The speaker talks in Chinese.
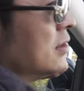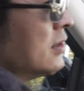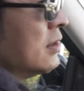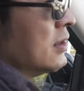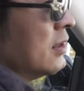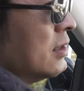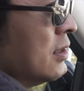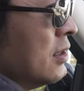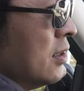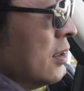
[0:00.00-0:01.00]
是
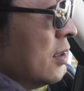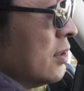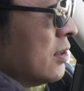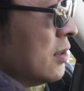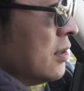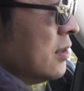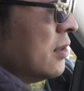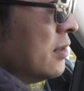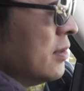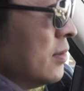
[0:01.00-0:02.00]
那个你要
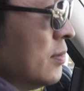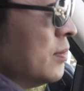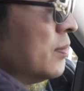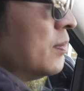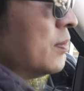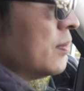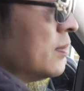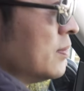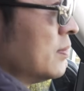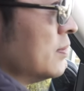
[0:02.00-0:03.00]
是车没有，主要是
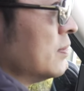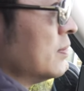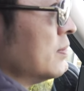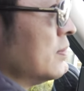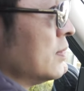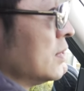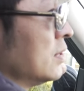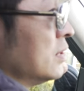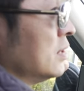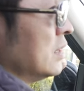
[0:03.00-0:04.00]
总部，主要是
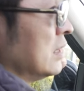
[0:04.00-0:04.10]
引